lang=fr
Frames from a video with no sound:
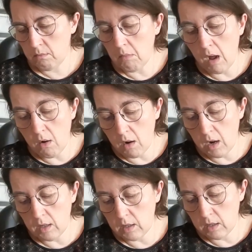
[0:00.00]
Bah alors
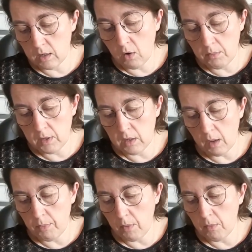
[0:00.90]
là, c'est grand
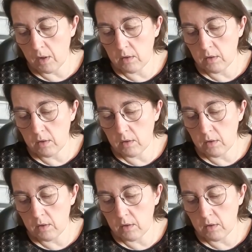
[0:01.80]
mystère pour moi.